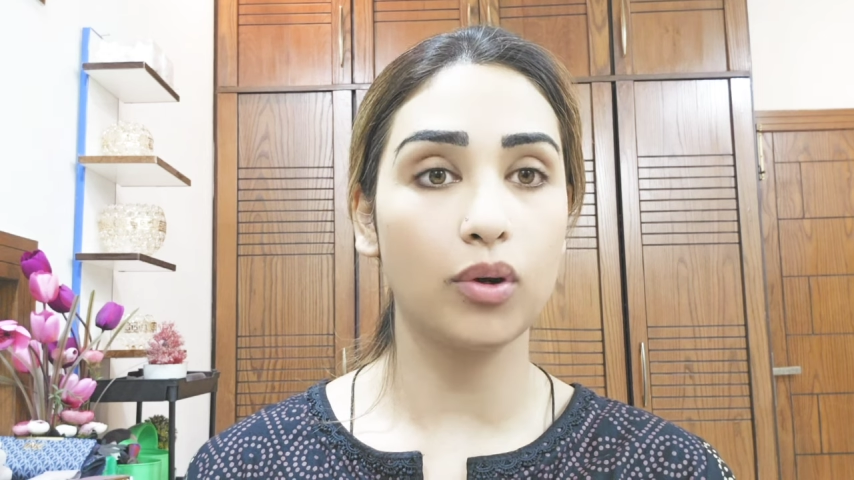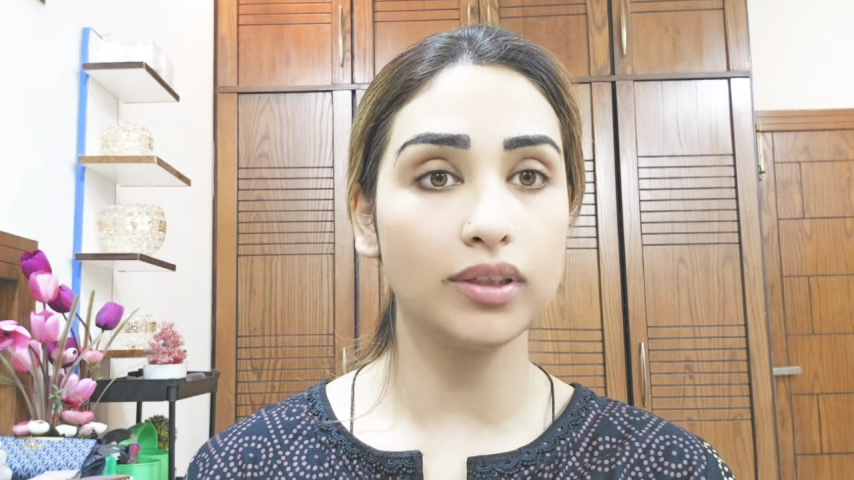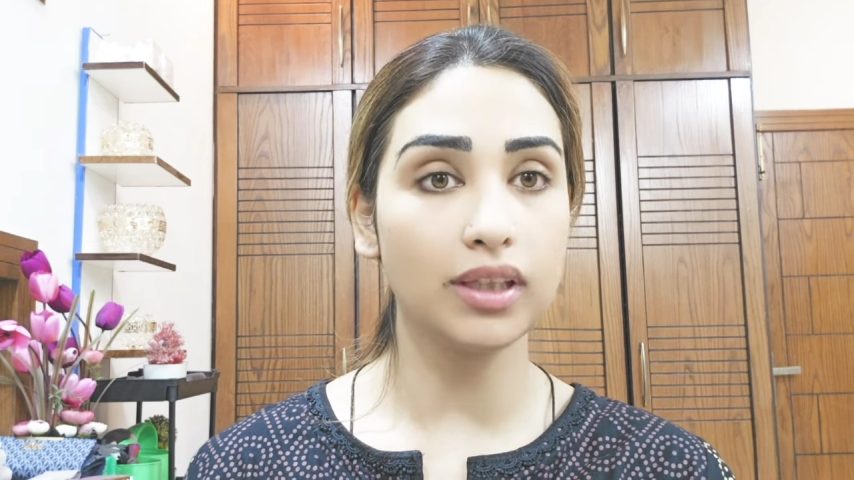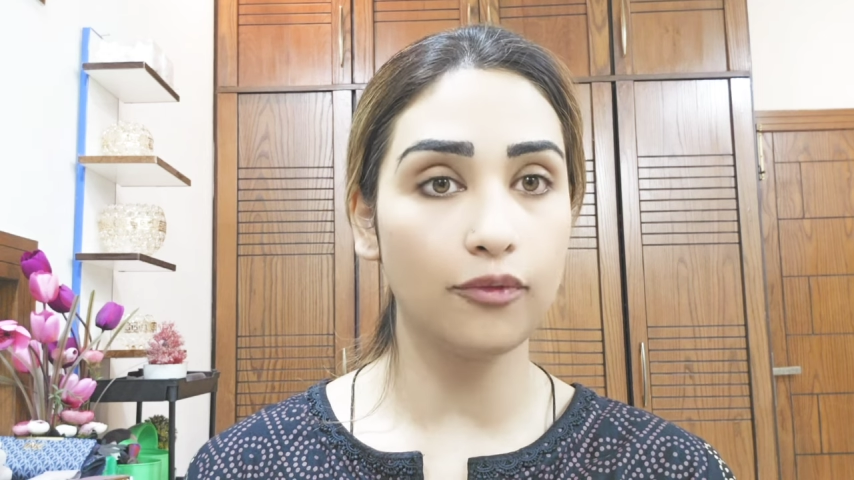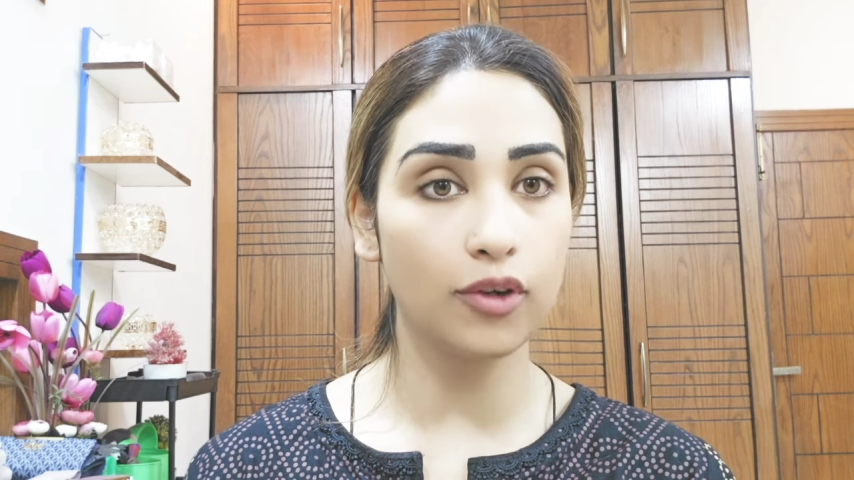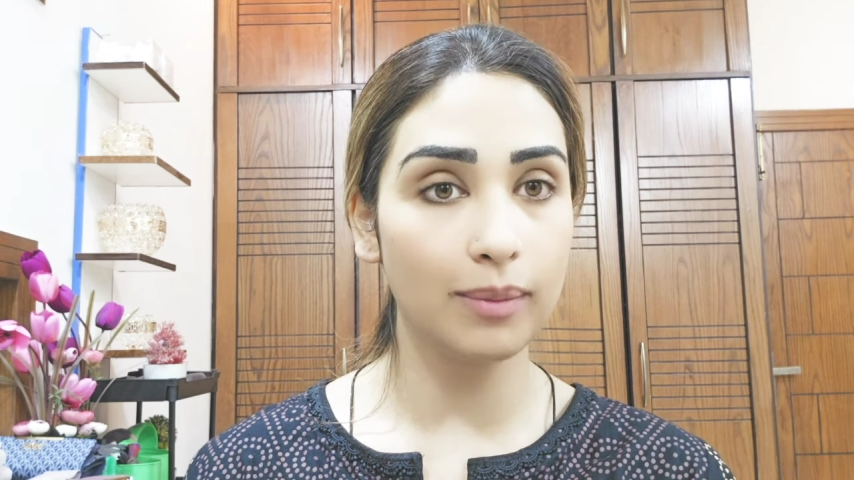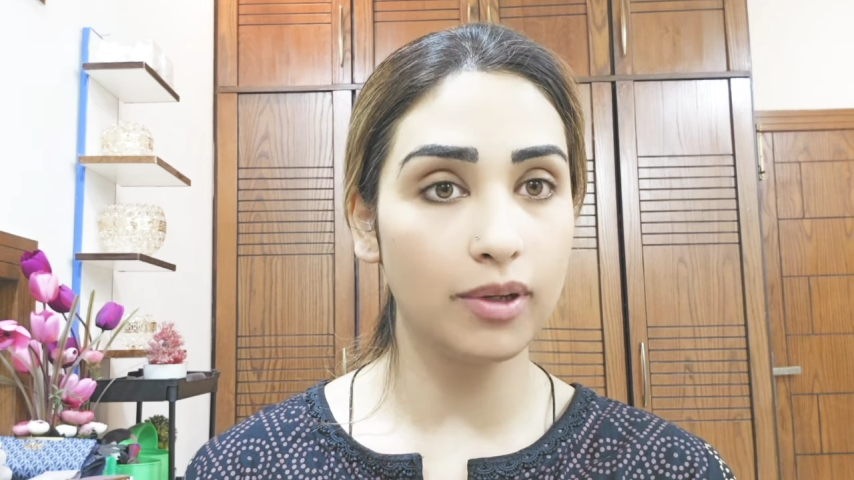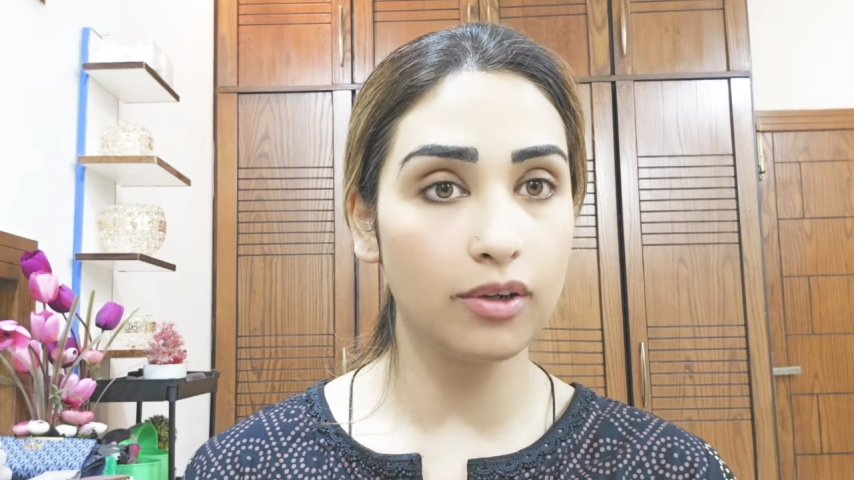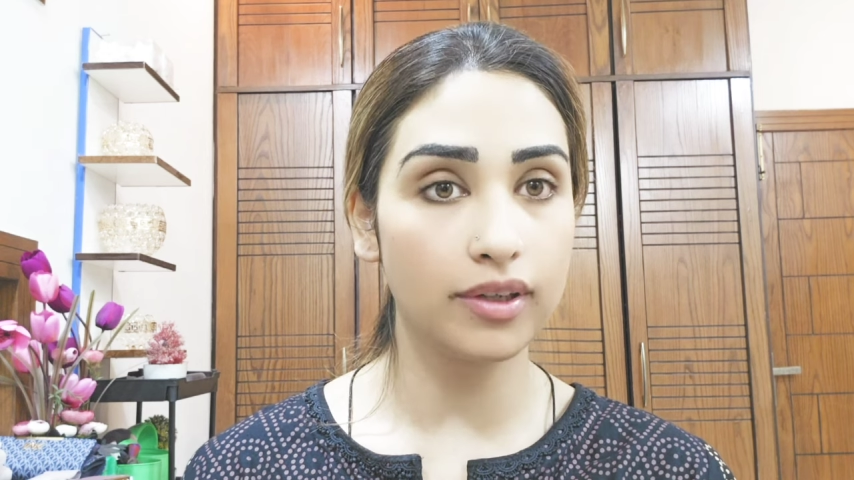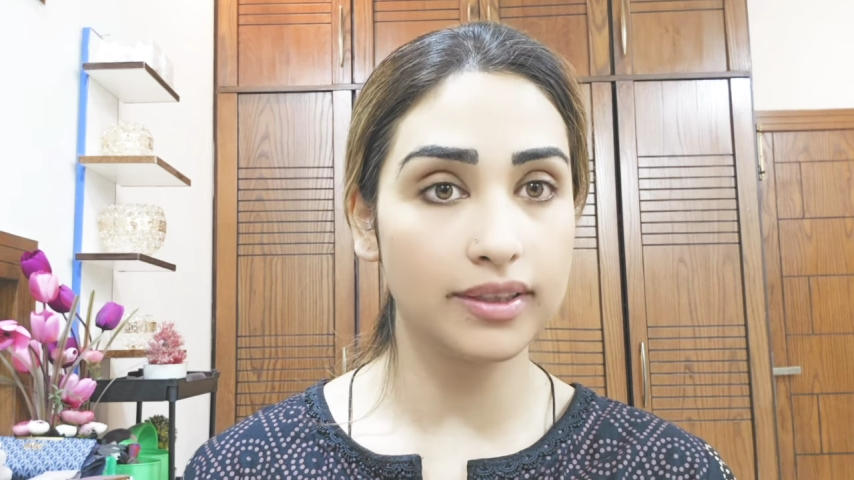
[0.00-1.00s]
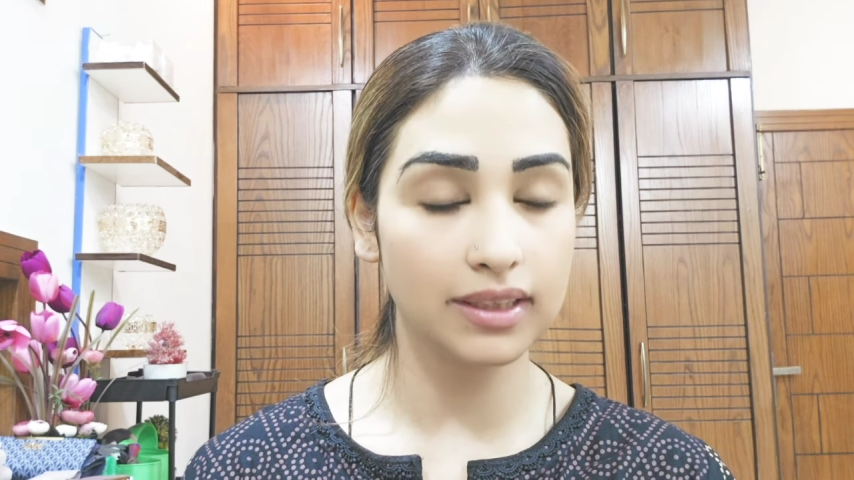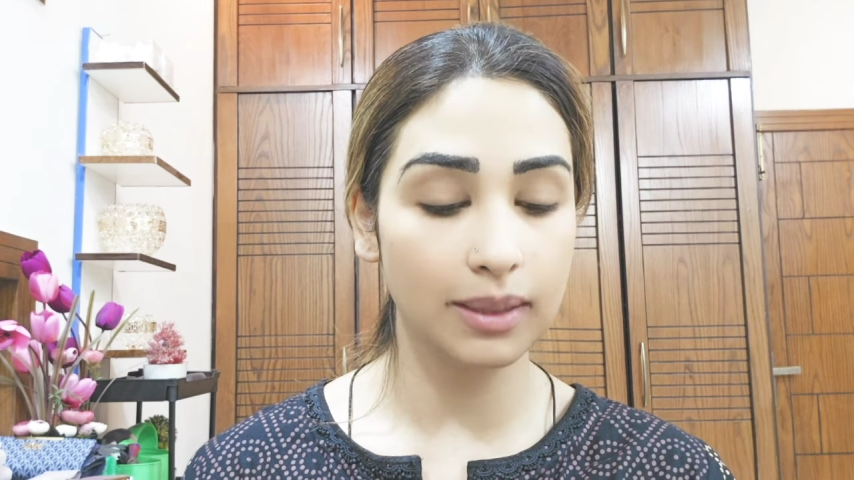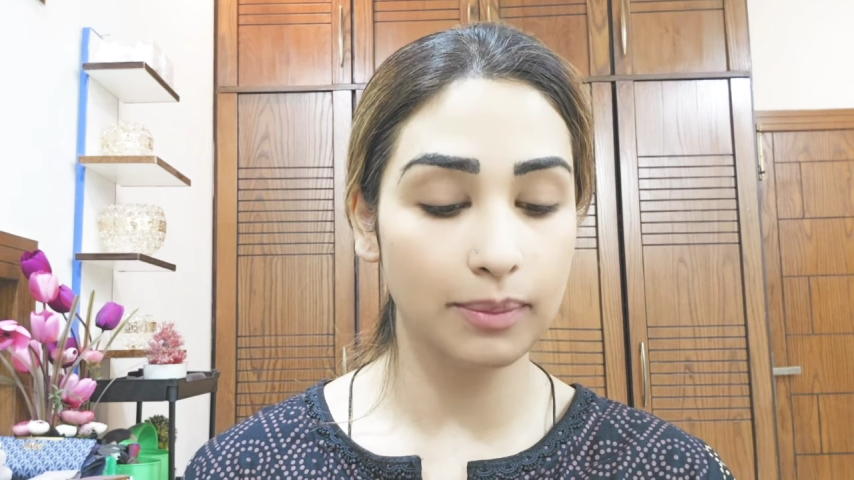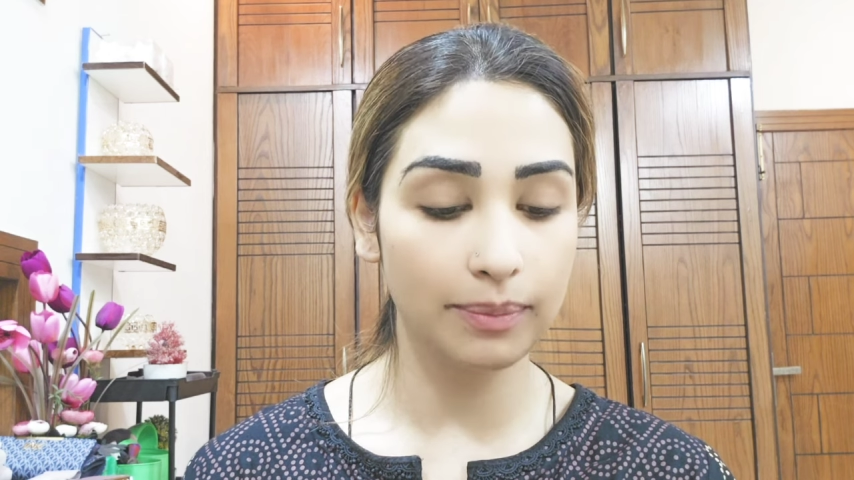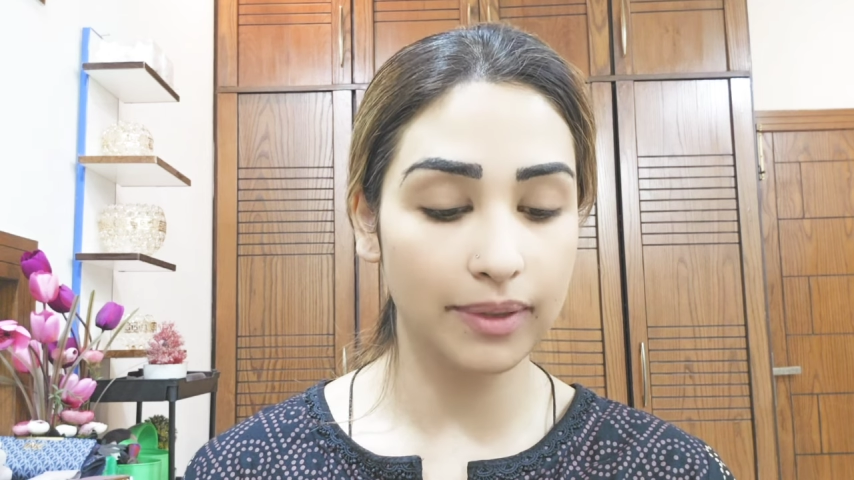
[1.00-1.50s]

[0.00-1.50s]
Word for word: बहुत अफोर्डेबल और रिजनेबल